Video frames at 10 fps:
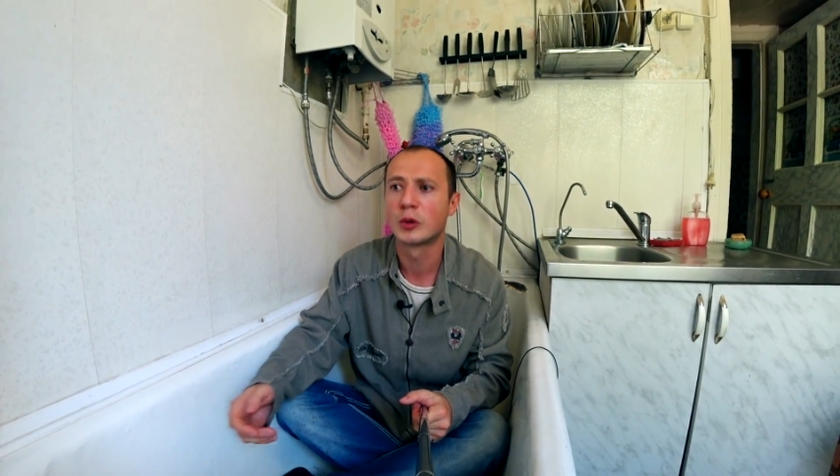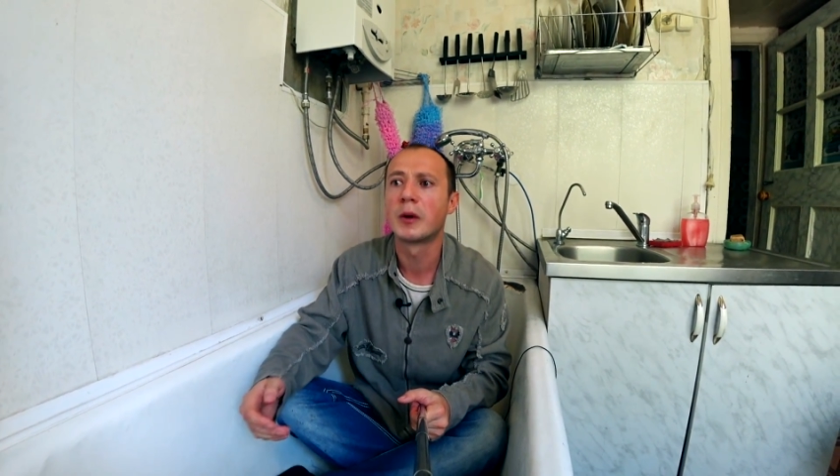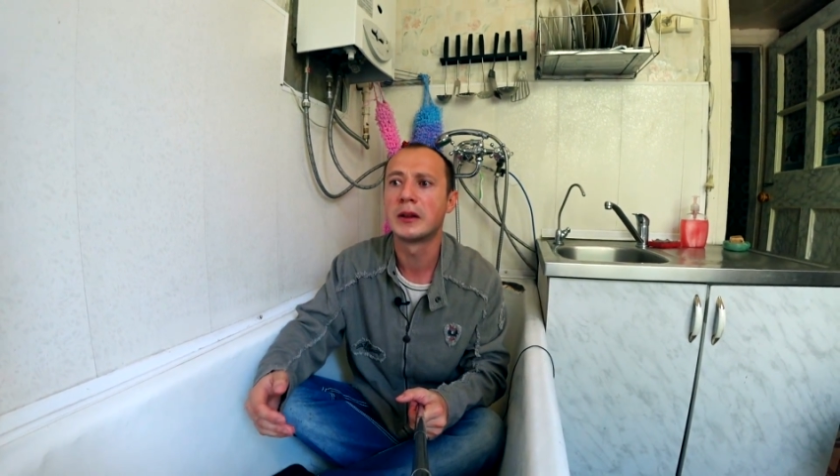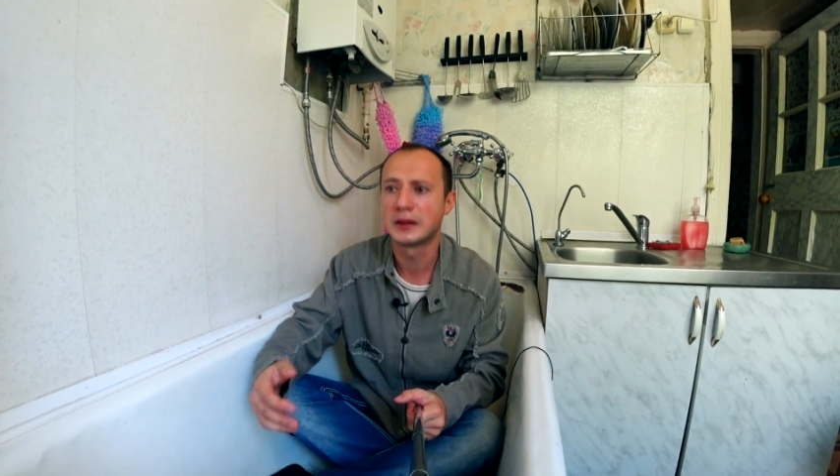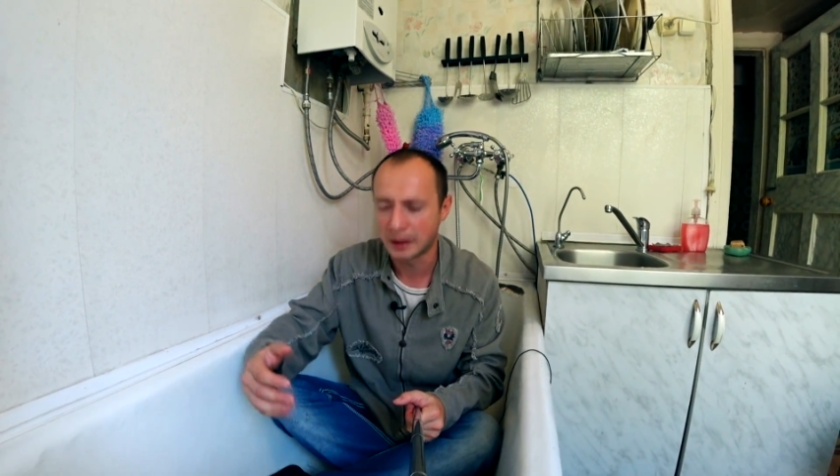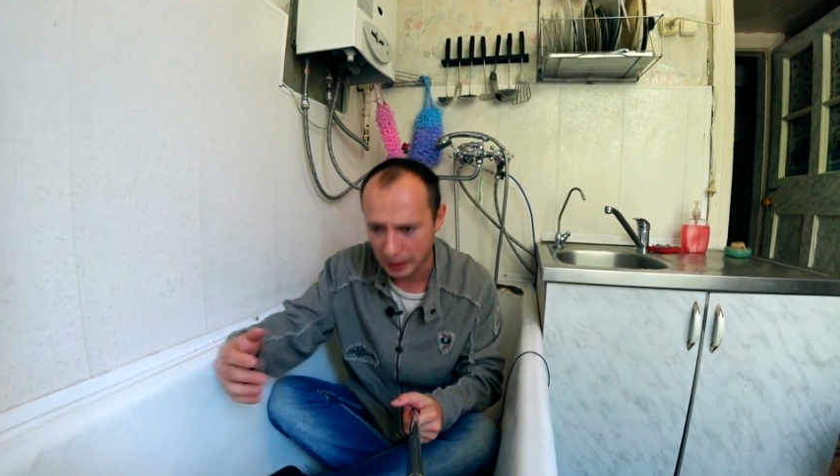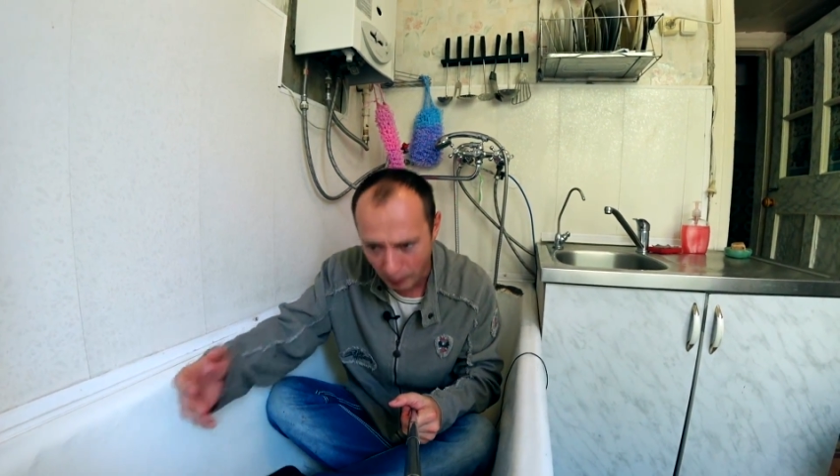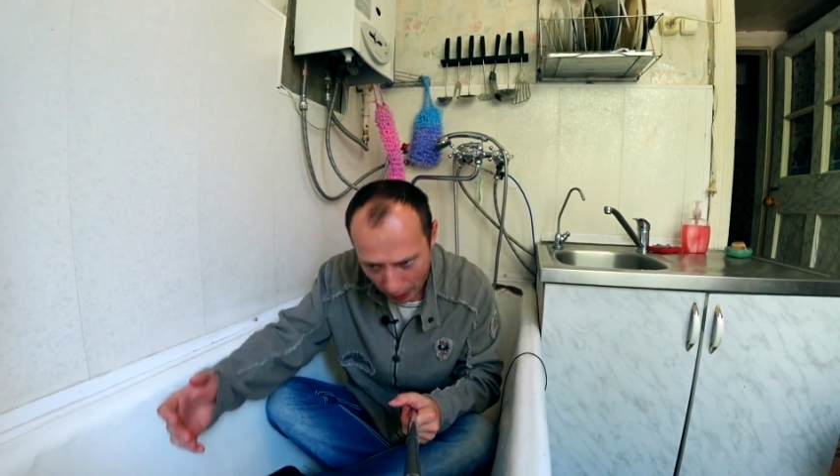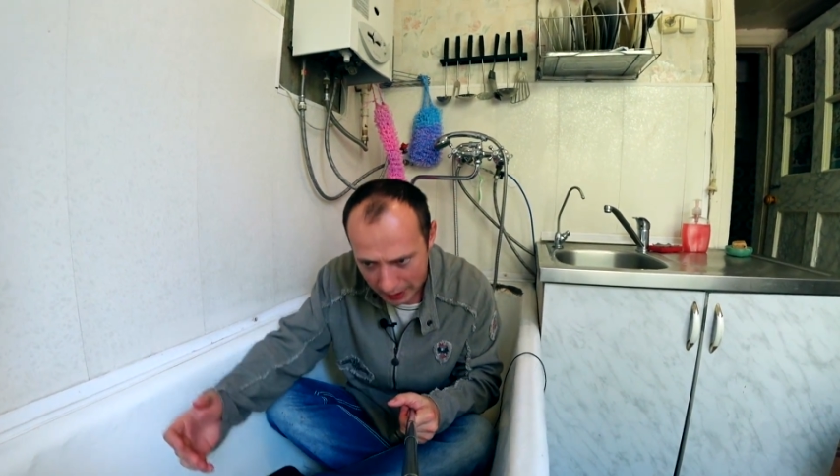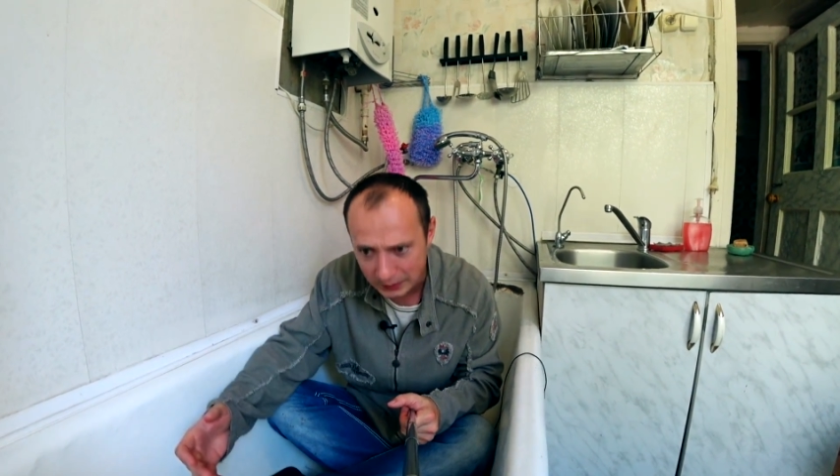чтобы они
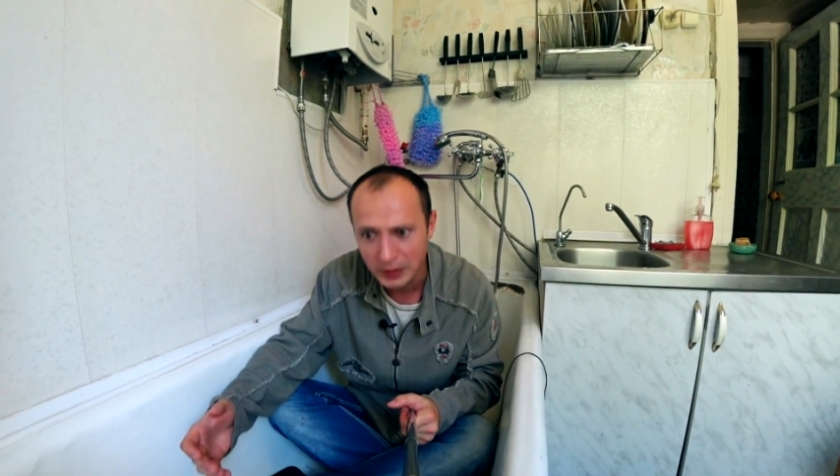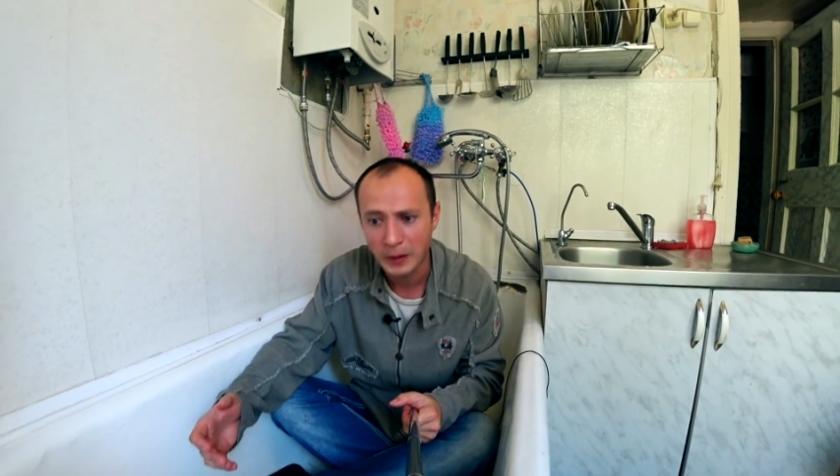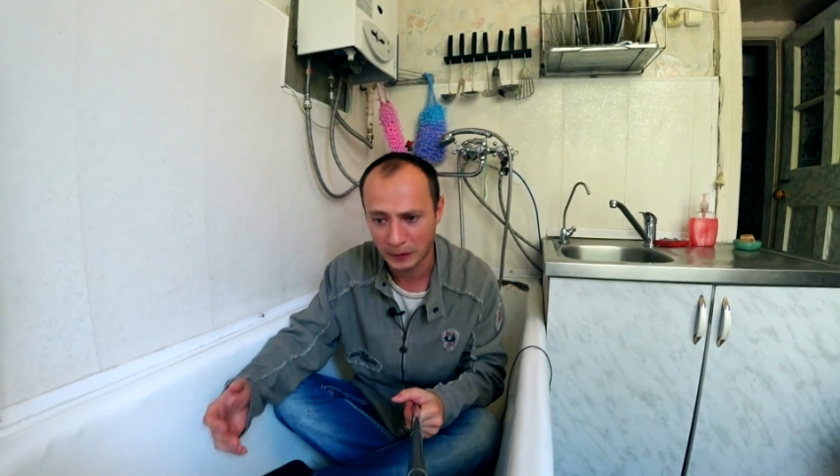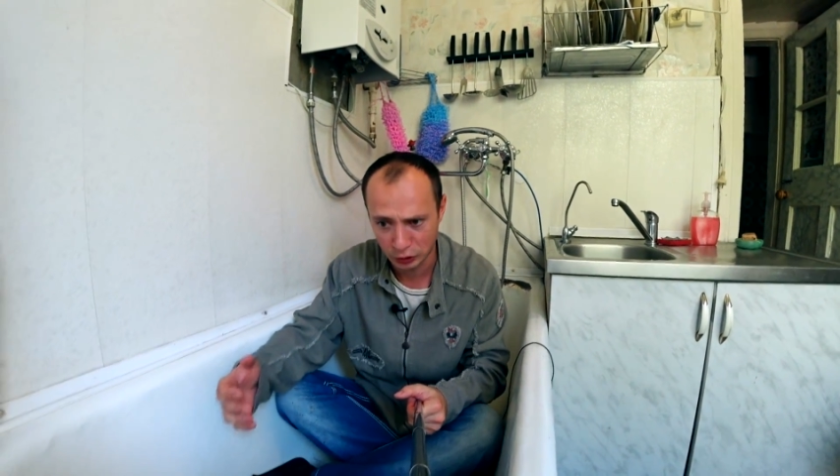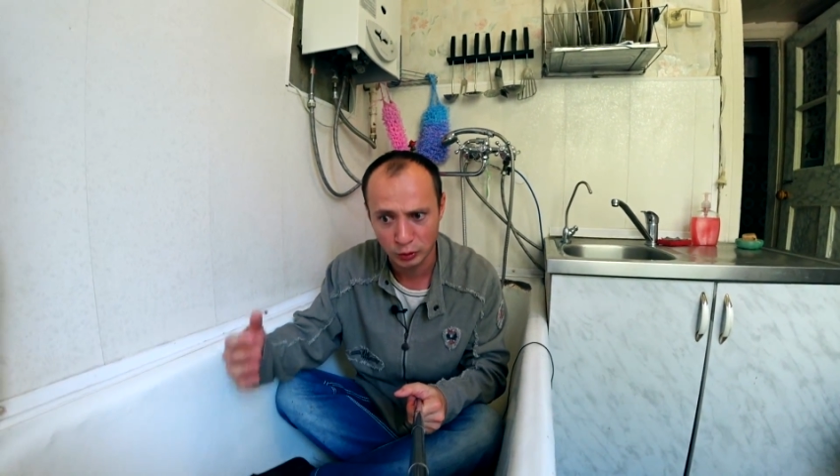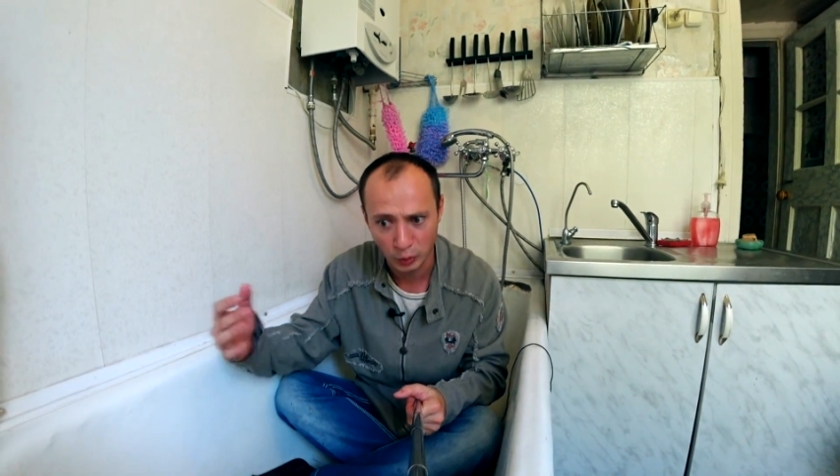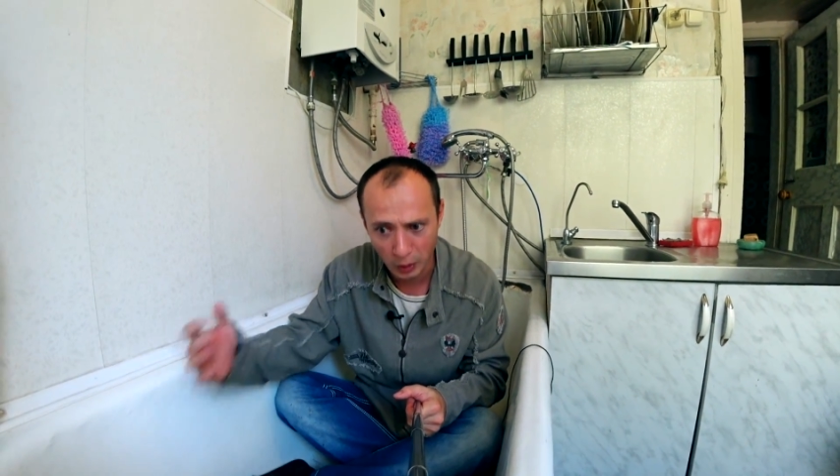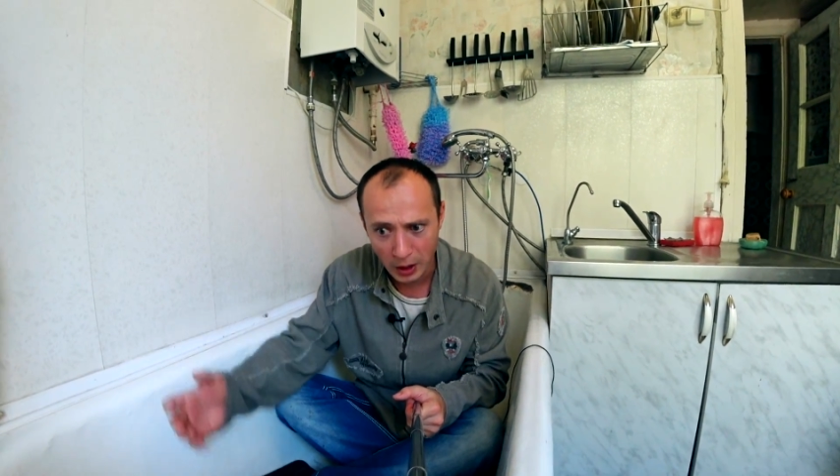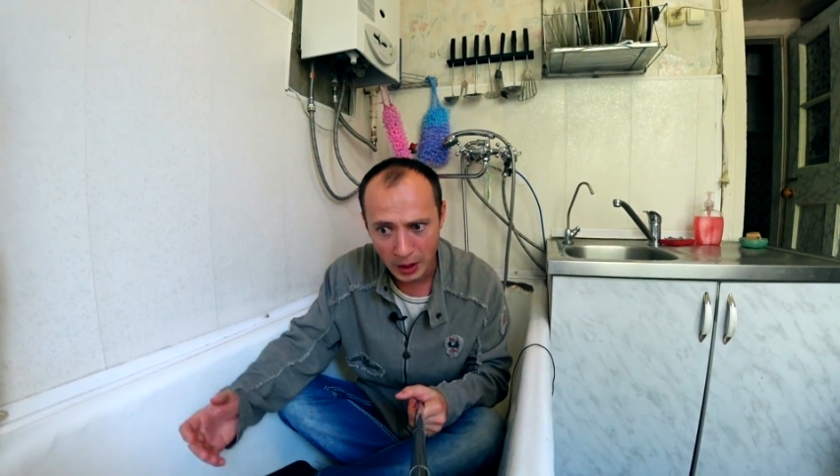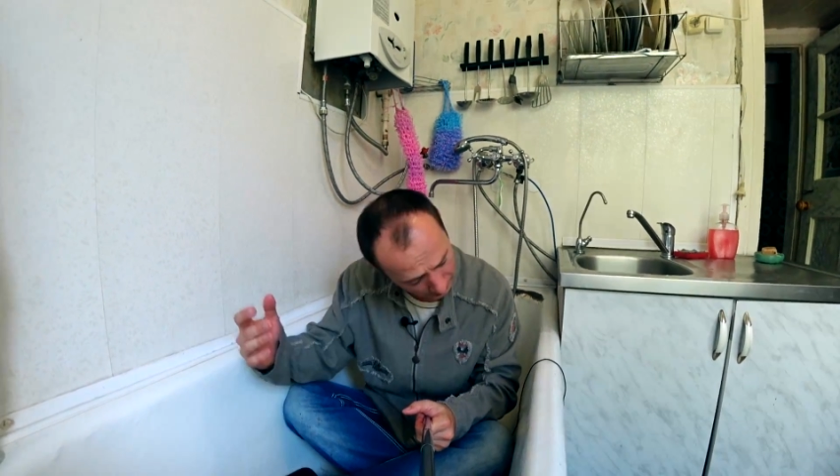зарабатывали хорошо, то